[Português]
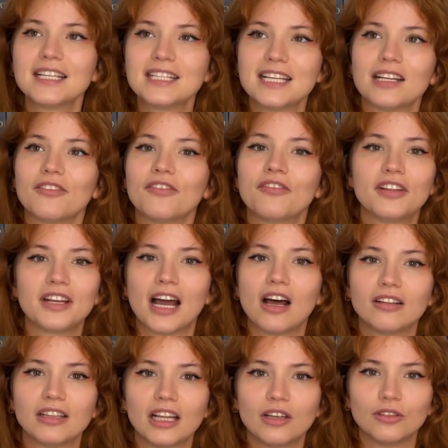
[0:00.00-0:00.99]
cena
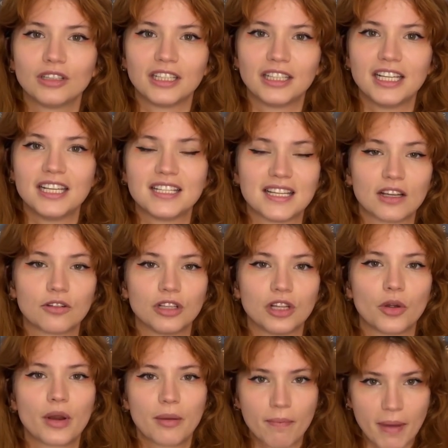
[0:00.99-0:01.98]
final da luta deles, né, quando
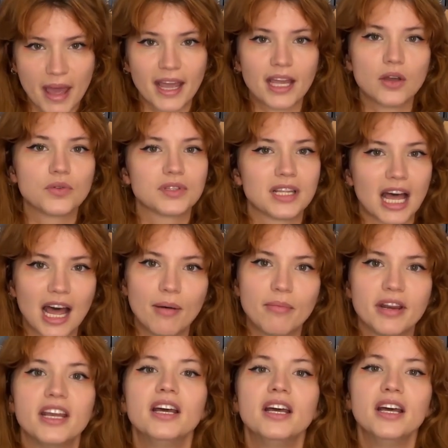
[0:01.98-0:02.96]
a Rey pega o
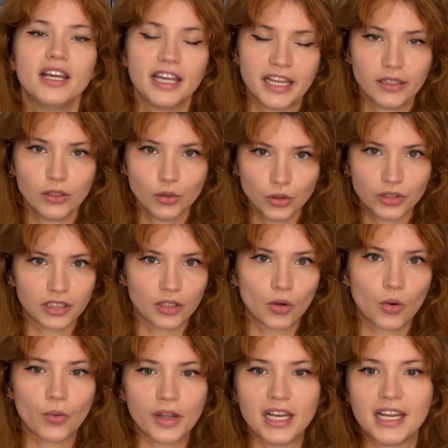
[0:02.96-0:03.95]
sabre e luta
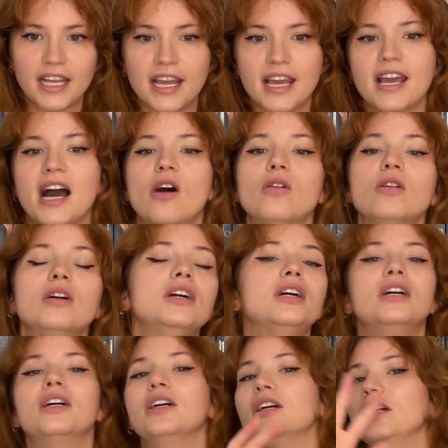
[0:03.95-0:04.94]
com ele real,
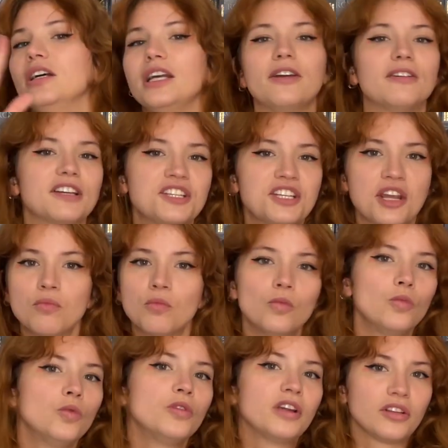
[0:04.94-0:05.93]
eu achei
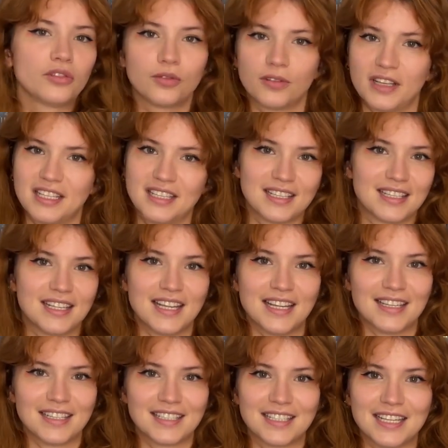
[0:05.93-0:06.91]
muito essa
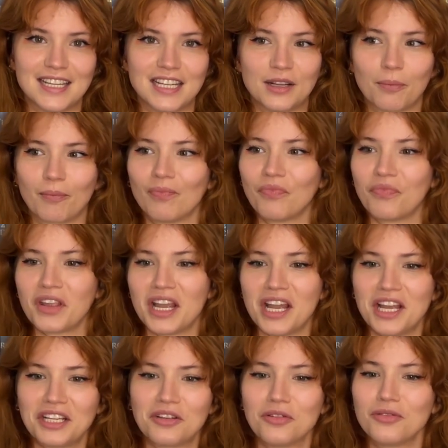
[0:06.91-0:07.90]
cena assim.
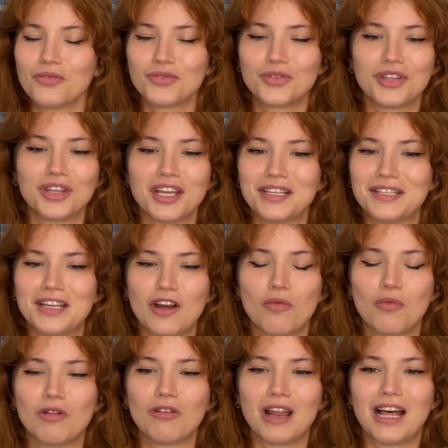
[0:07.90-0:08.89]
Então eu não sei se é o
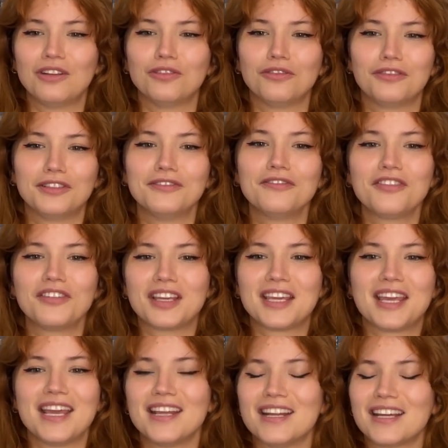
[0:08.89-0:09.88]
meu lado
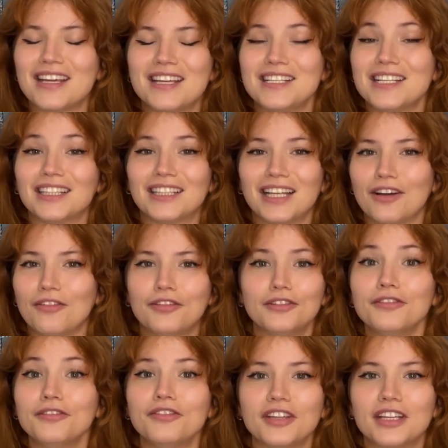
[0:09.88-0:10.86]
fanfiqueira que já tá
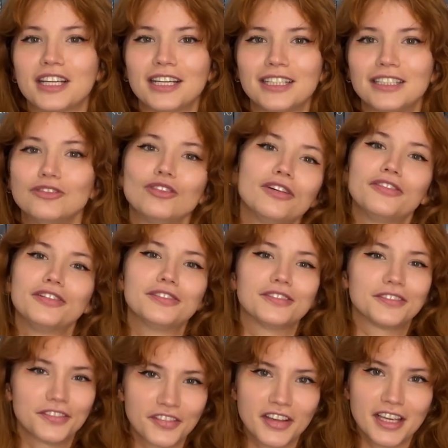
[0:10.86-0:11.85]
fanficando a
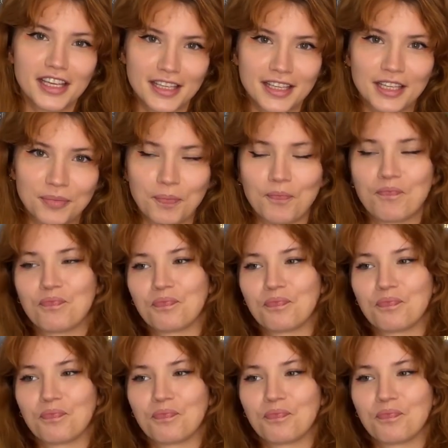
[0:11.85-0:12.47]
fanfic,